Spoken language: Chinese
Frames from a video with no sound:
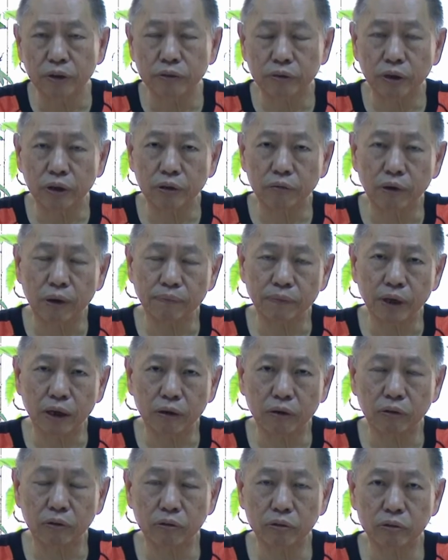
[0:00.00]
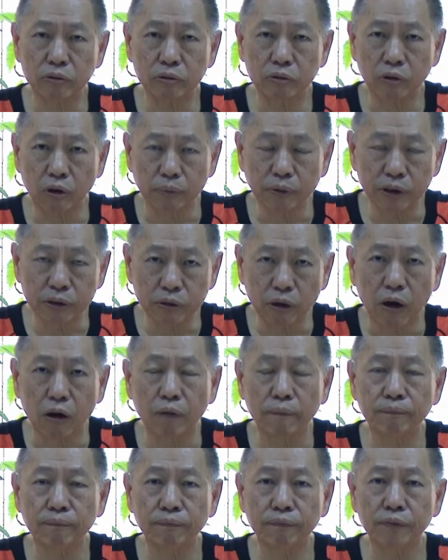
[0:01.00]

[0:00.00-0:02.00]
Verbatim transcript: 所以我毋得讲国民党。